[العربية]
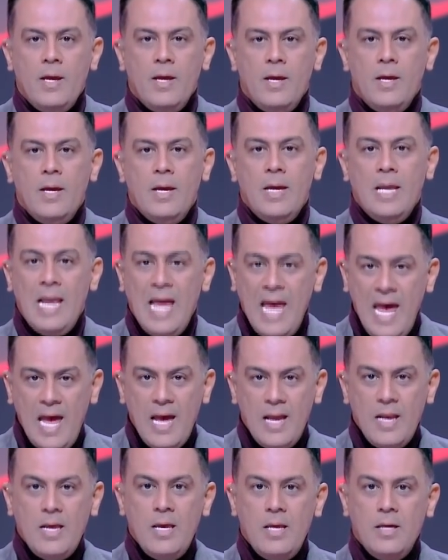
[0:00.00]

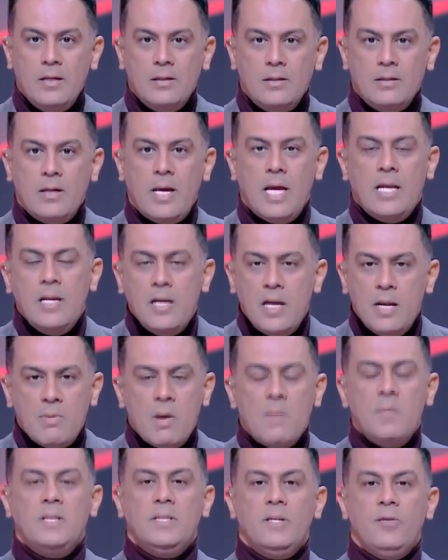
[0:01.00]
الاهلي خلينا
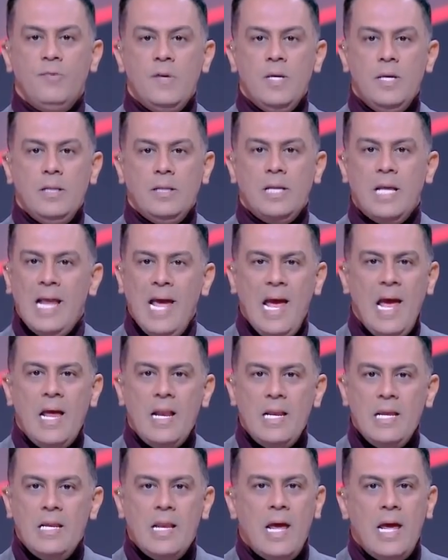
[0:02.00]
نبقى متفقين
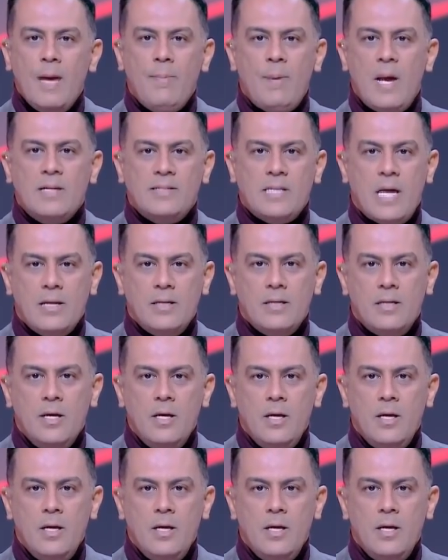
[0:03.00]
الاهلي لا يبحث عن